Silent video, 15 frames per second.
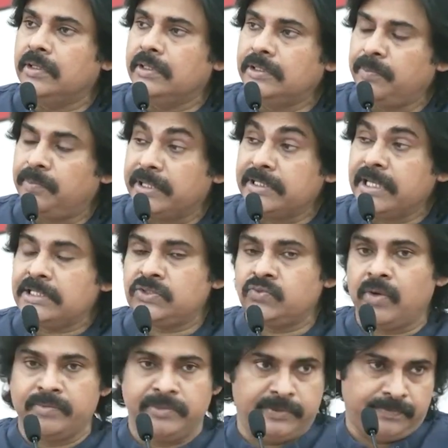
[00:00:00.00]
ఇది
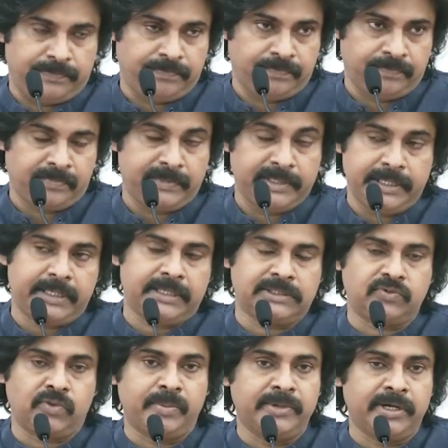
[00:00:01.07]
ప్రజాస్వామ్యం
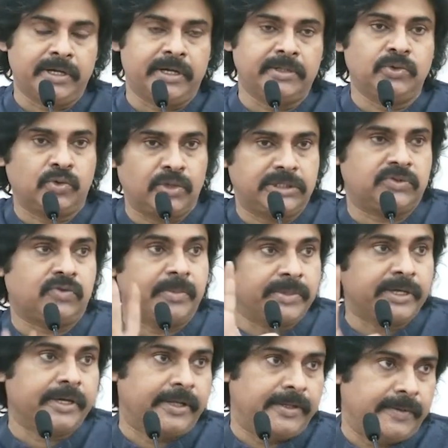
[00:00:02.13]
ఏకస్వామ్యం కాదు
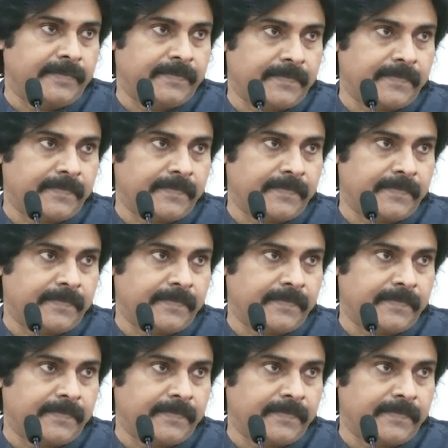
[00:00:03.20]
కులస్వామ్యం కాదు